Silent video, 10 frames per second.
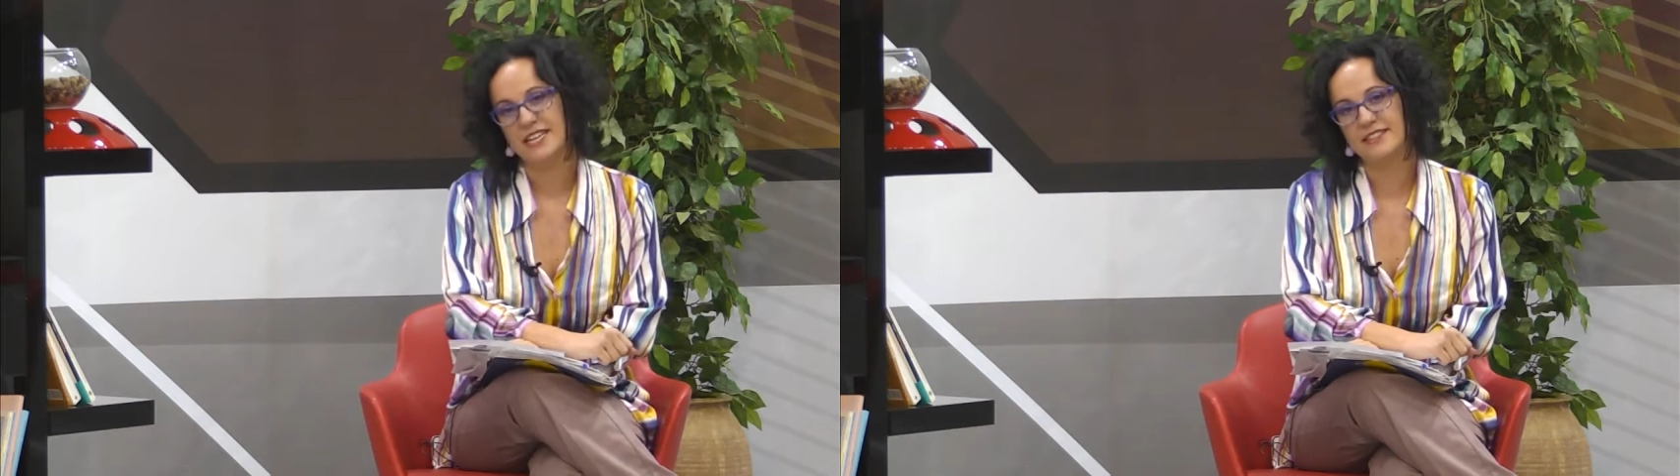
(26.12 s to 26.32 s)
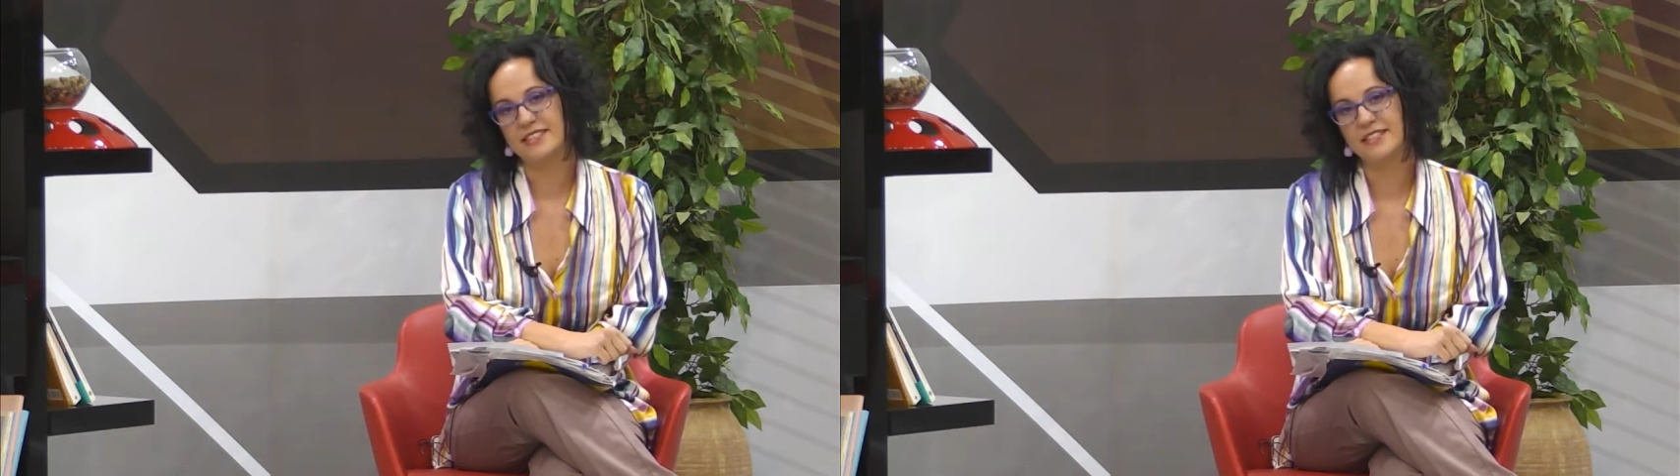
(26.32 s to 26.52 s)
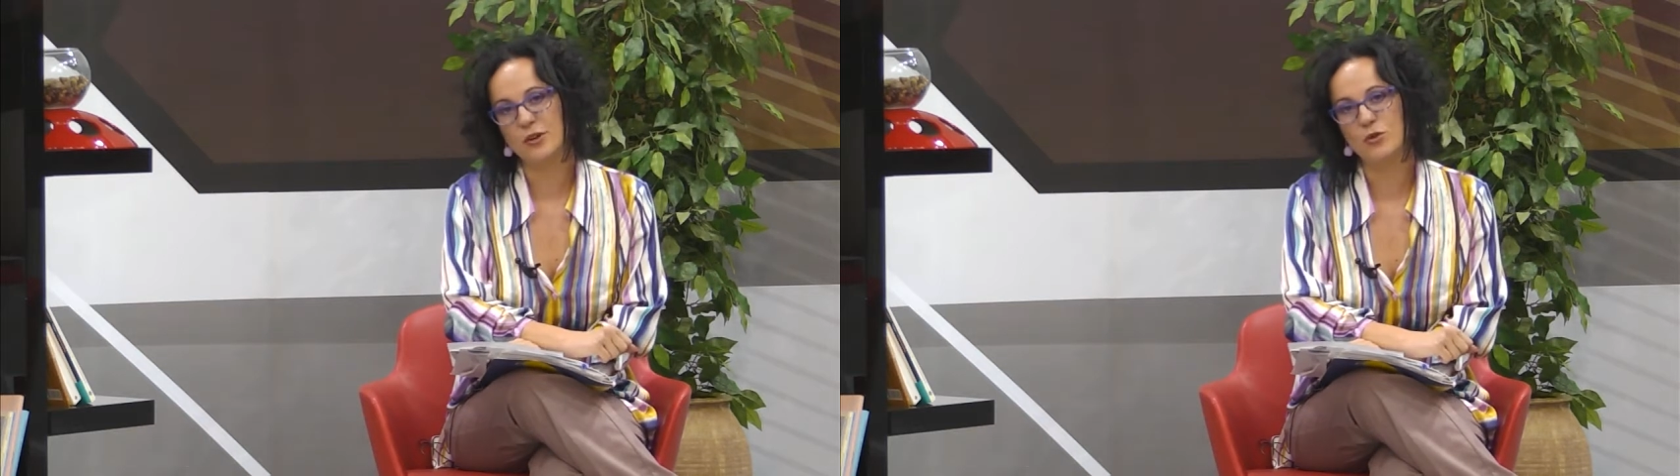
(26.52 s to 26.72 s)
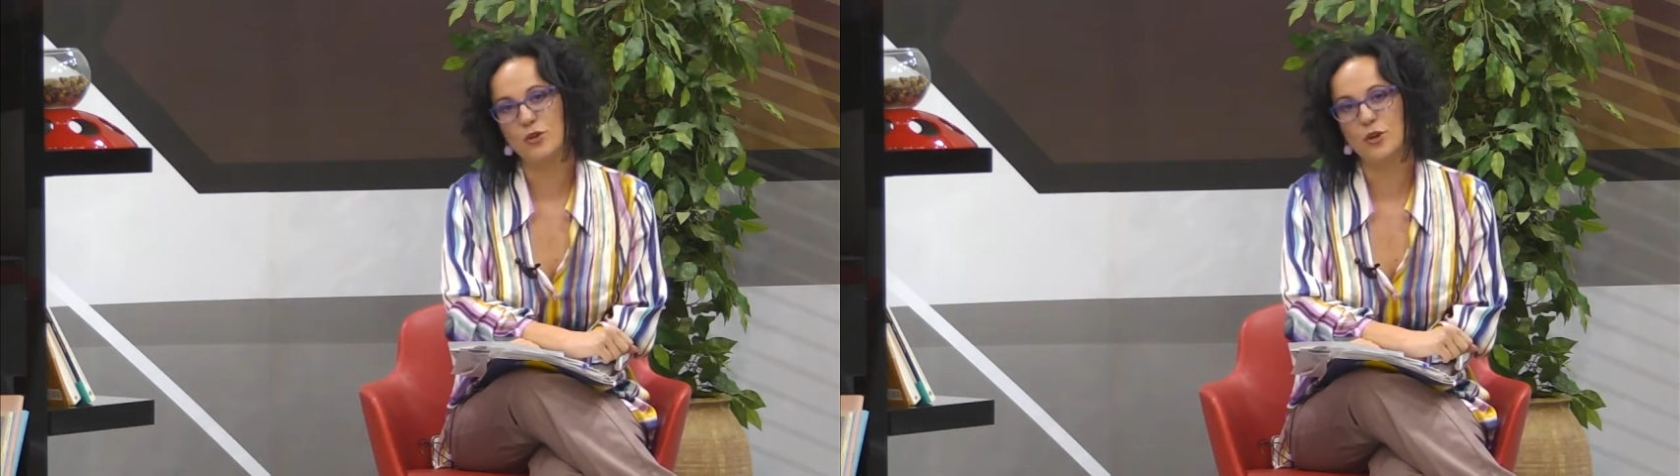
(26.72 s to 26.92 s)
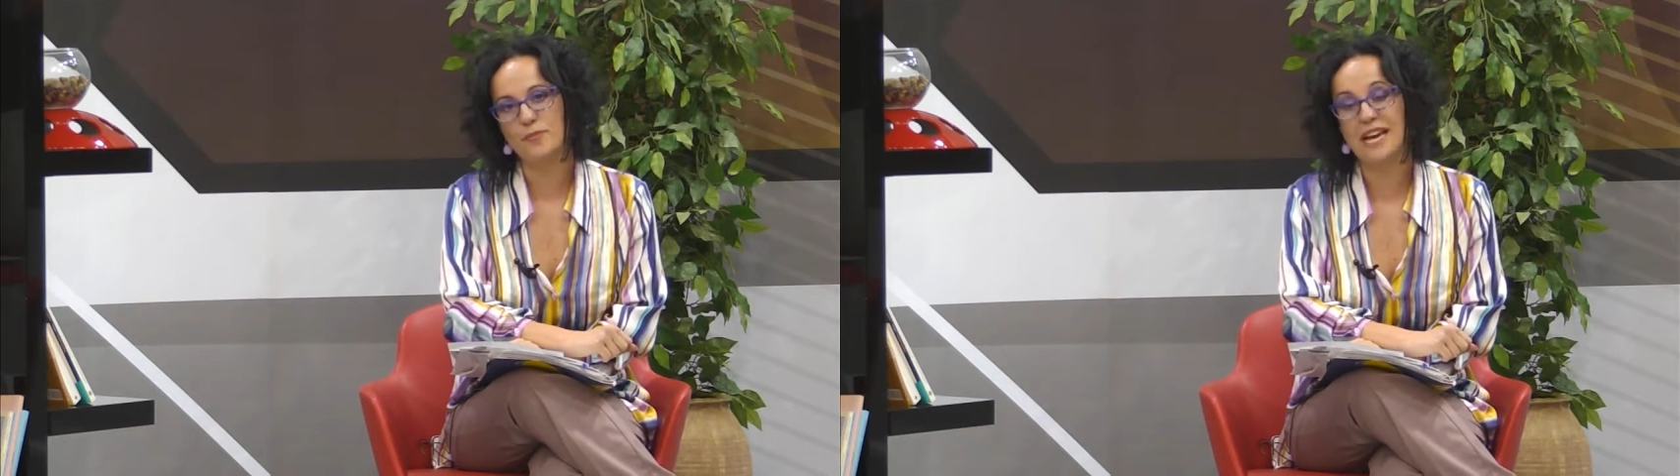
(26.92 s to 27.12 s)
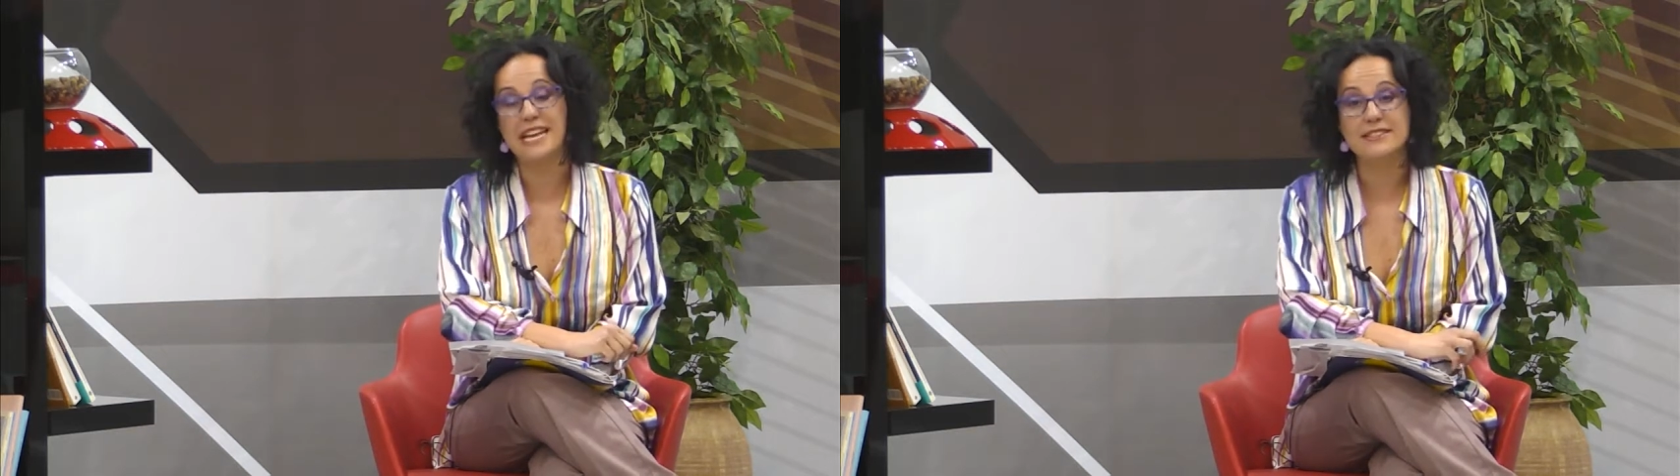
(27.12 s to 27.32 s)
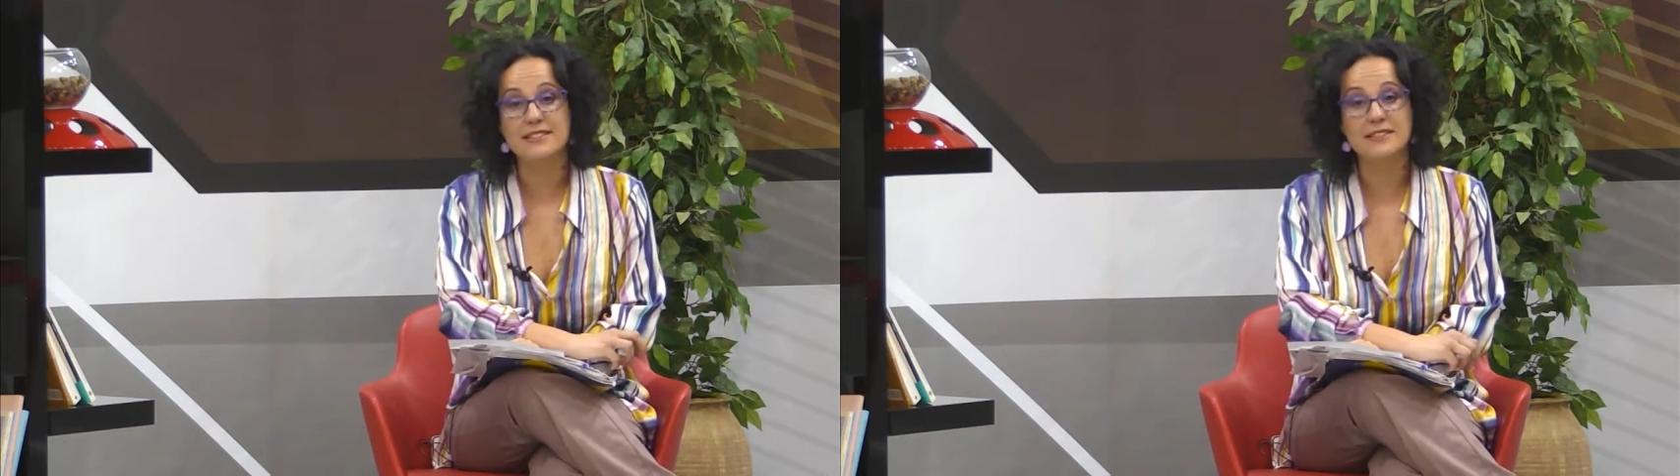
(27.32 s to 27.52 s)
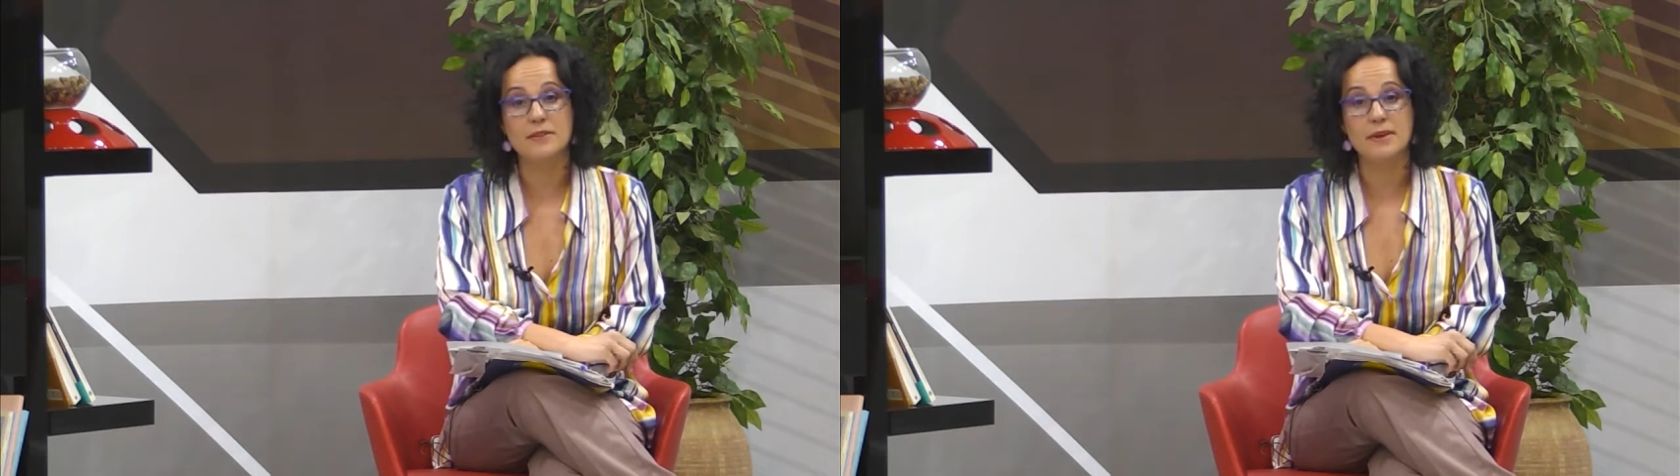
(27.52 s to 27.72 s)
3 de julio a las
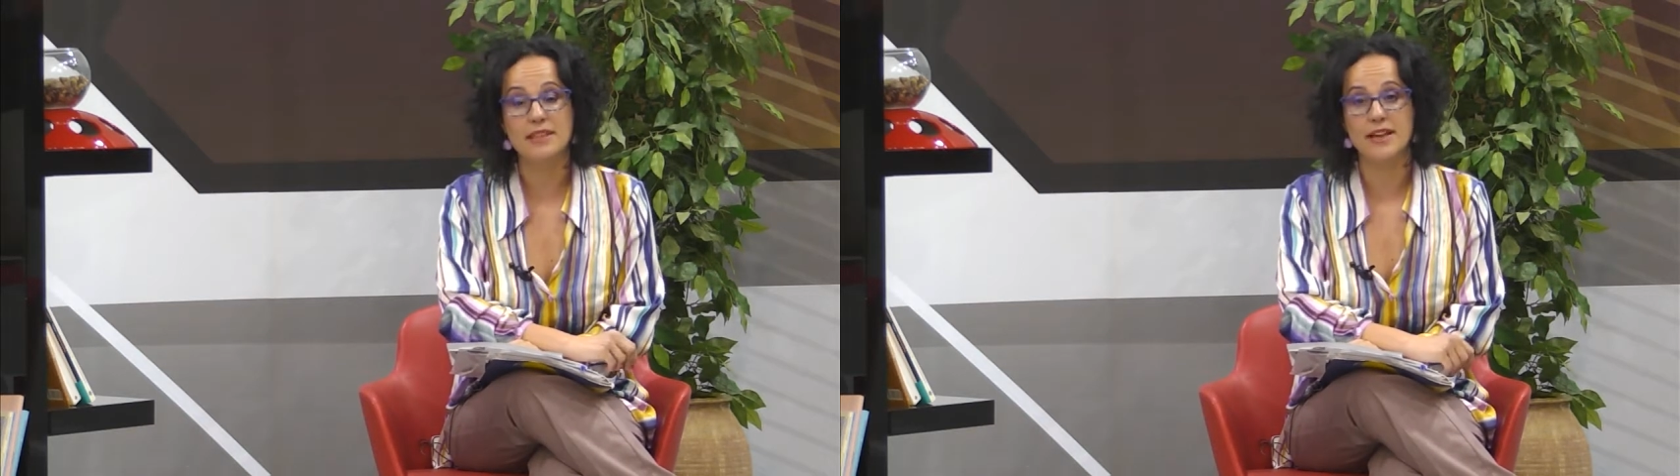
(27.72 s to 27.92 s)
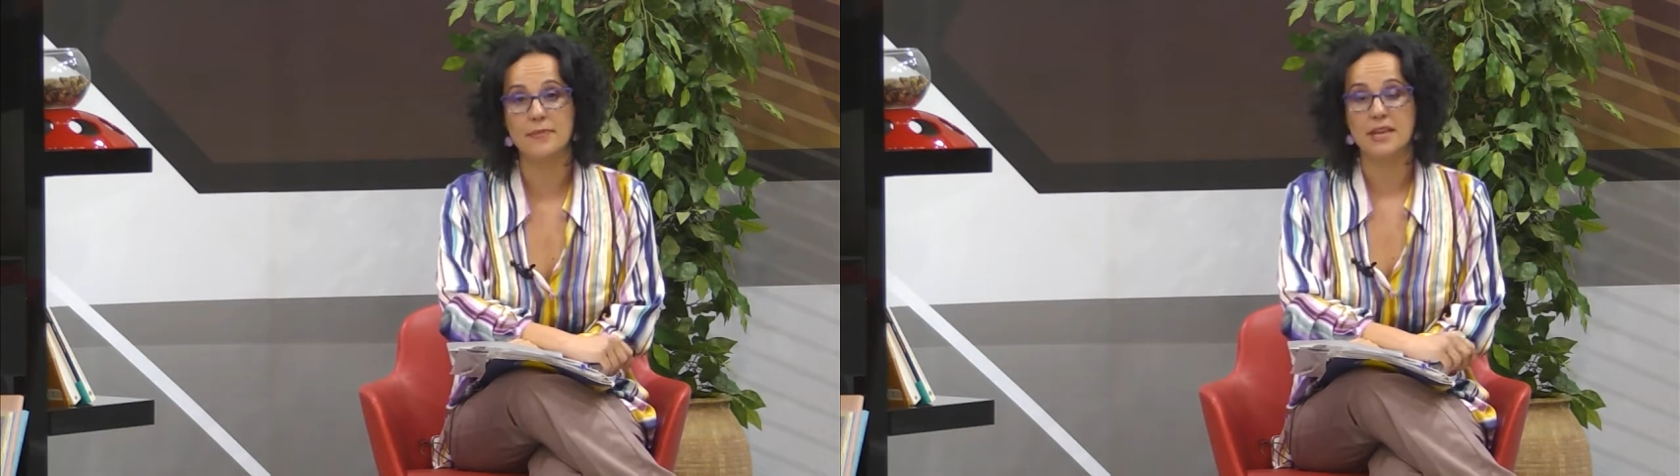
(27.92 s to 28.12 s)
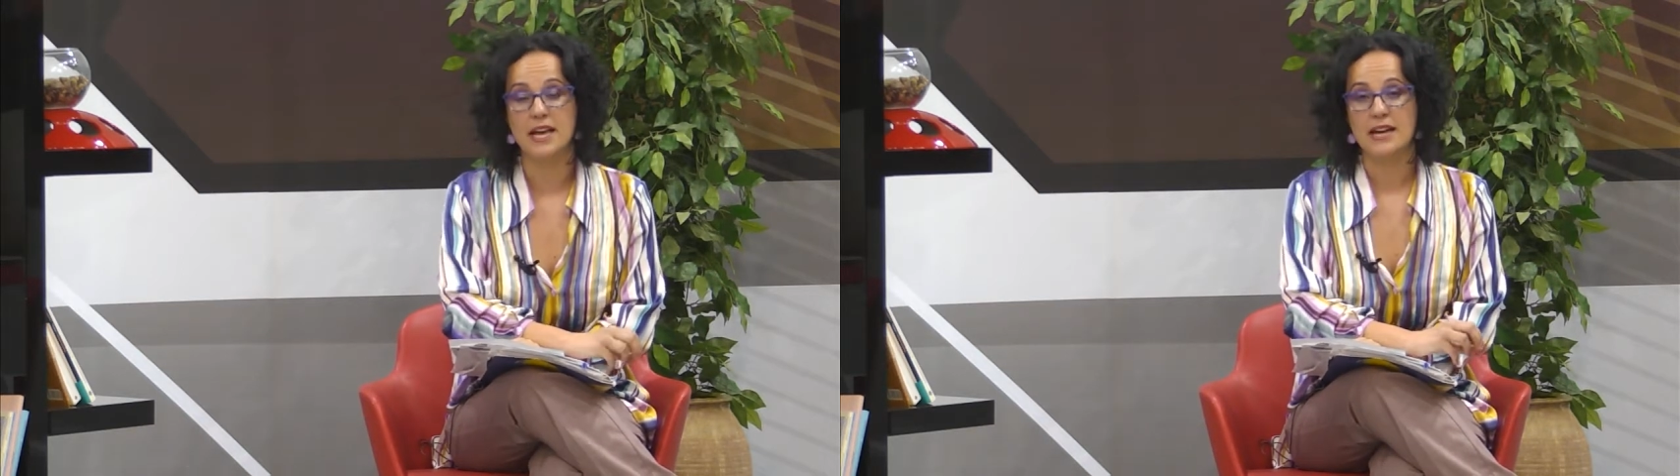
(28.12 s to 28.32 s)
7 y media